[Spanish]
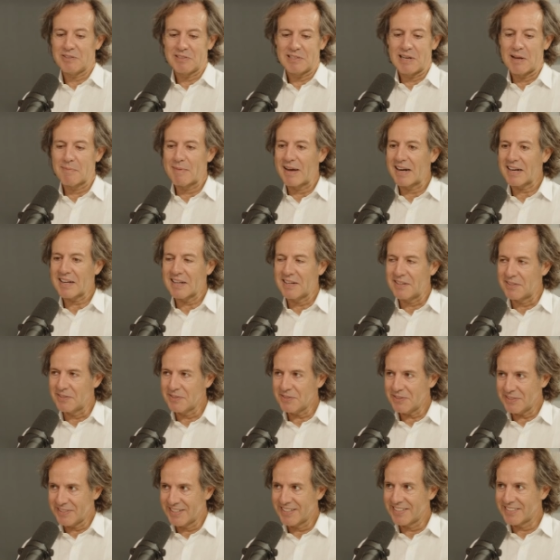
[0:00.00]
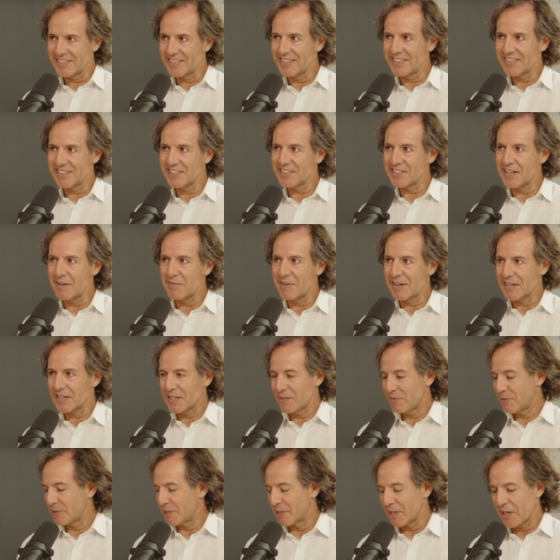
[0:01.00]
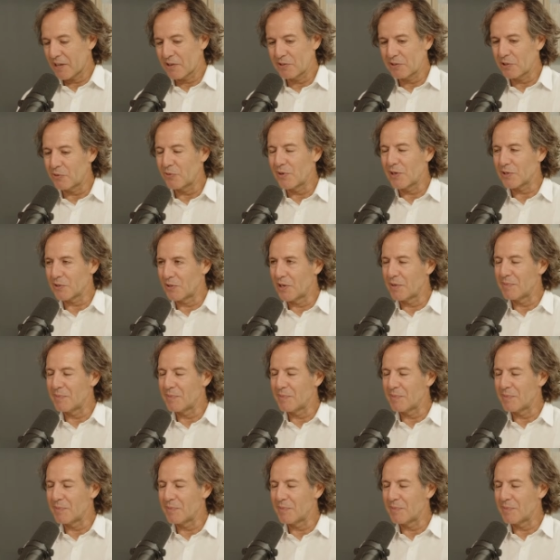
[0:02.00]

es la marca, ¿no? O sea, si esa es la marca, pues hay que continuar con la